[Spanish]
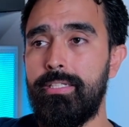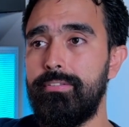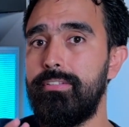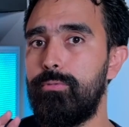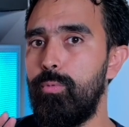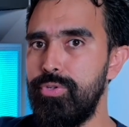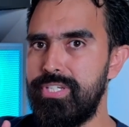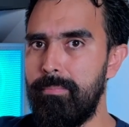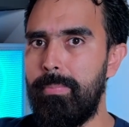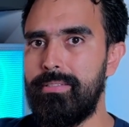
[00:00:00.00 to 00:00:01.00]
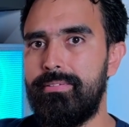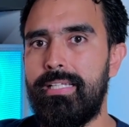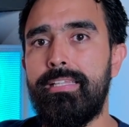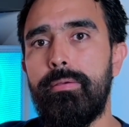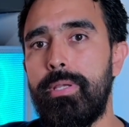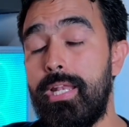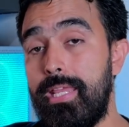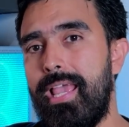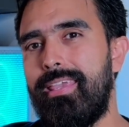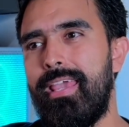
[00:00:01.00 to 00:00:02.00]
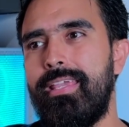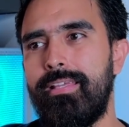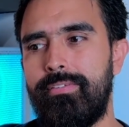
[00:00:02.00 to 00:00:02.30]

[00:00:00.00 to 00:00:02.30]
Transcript: Se escuchan bastante bien y aquí hay que